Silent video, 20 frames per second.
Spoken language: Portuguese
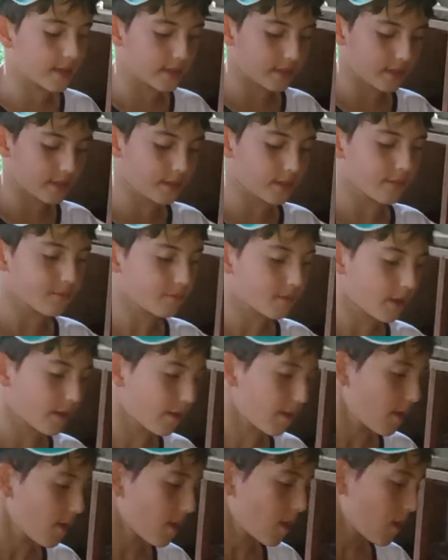galinha,
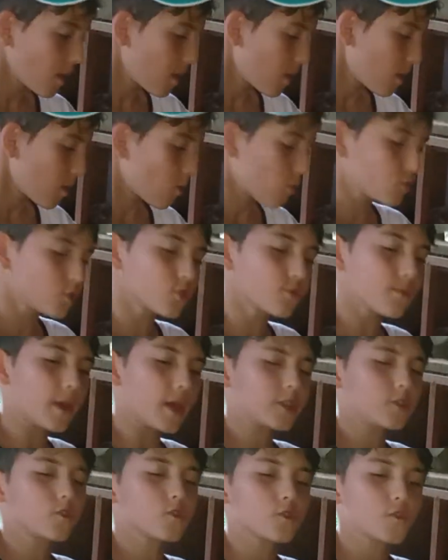né? Os
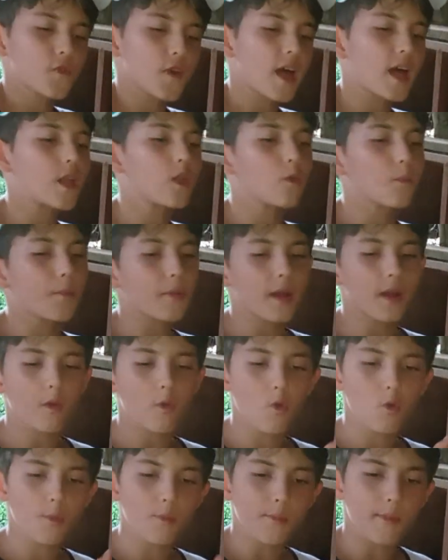médicos falam para
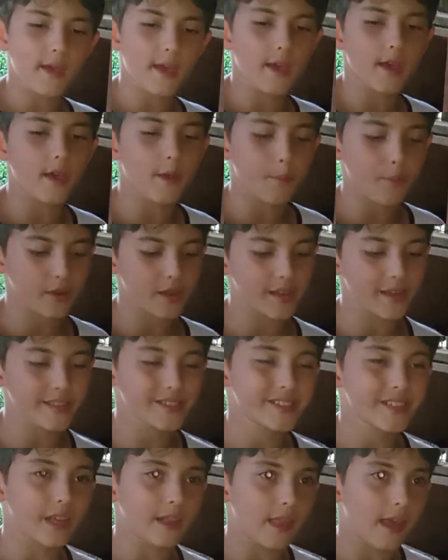comer, porque é
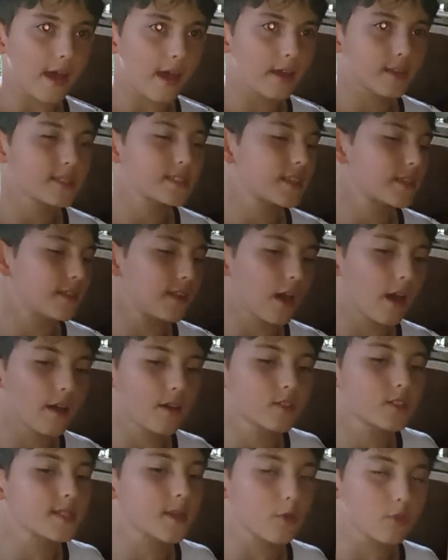sada,
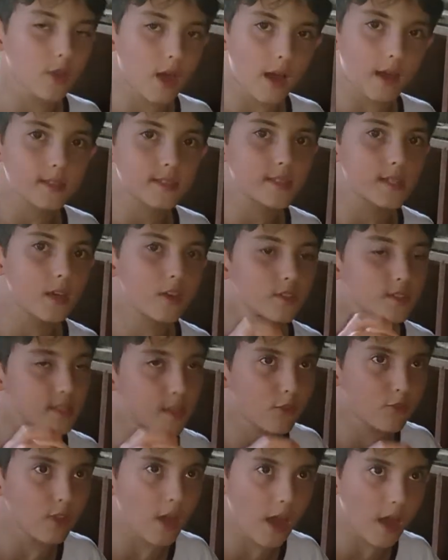sada, sauda,
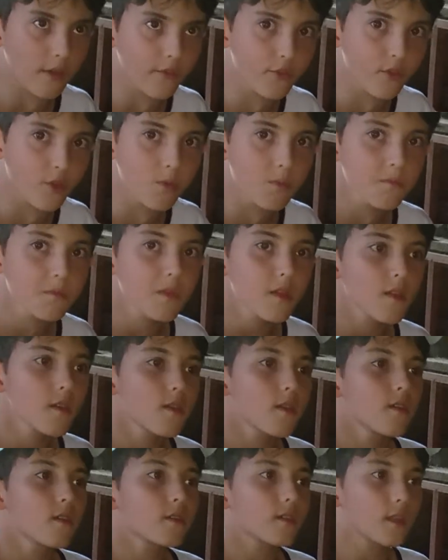saudável.
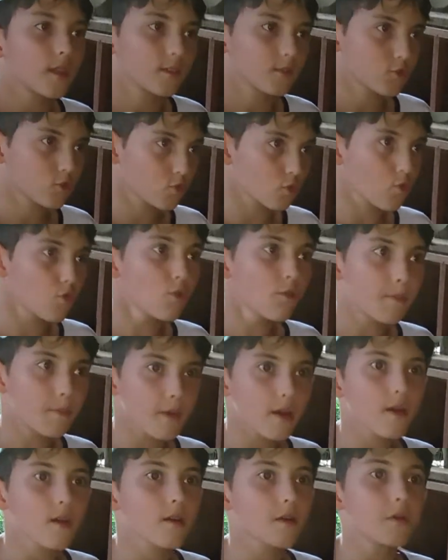Tá,
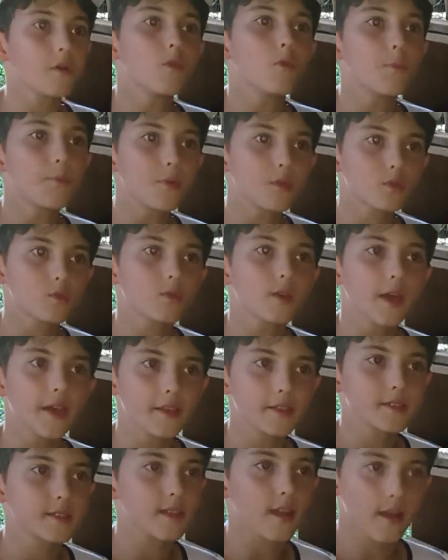desculpa, o
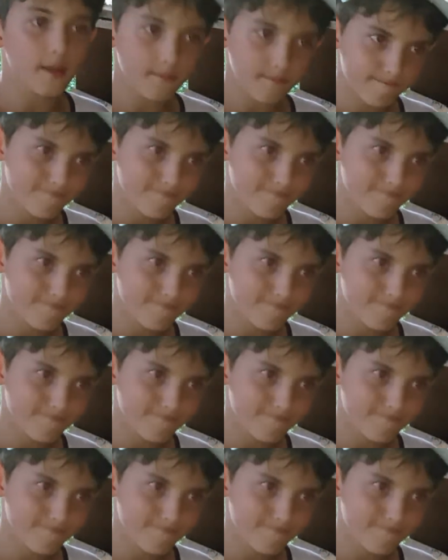português tá